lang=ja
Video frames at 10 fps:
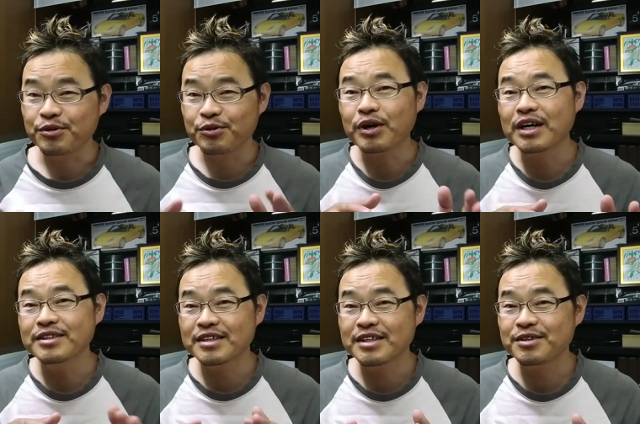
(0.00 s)
予
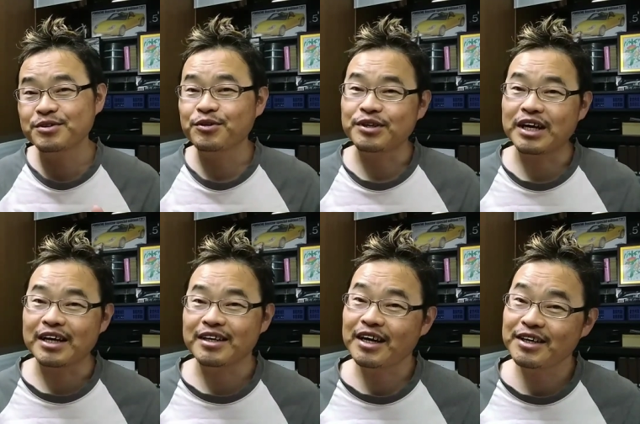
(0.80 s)
感させるよう
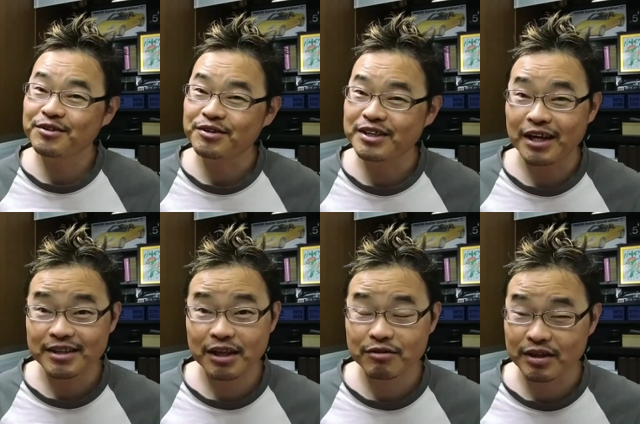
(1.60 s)
な内容になっ
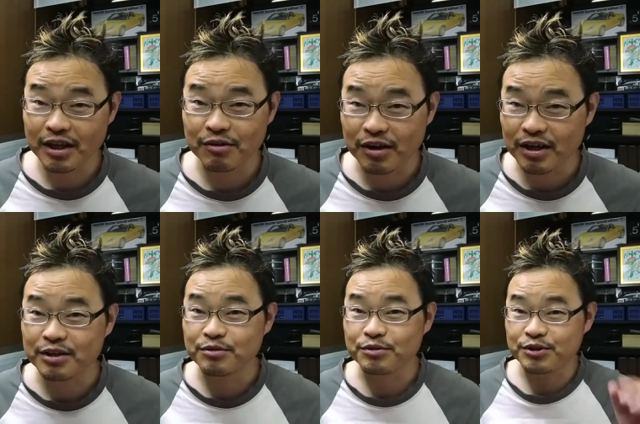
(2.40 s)
てるんじゃないのか
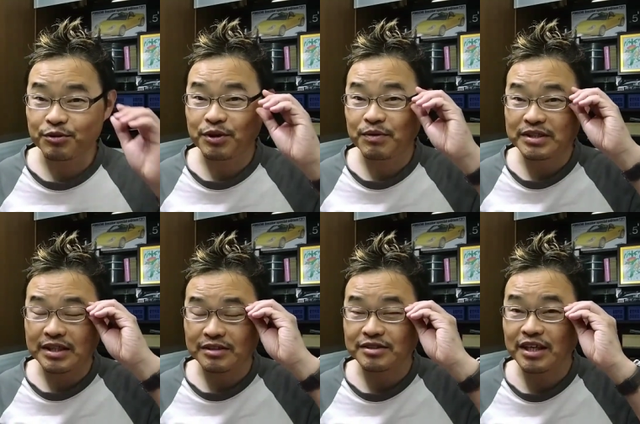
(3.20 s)
なというふうに思います
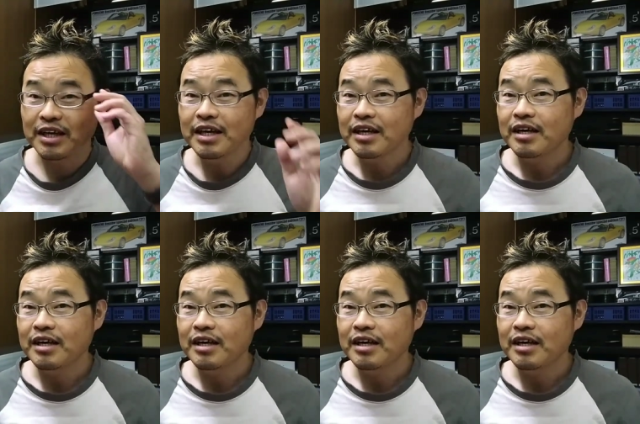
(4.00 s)
ですね。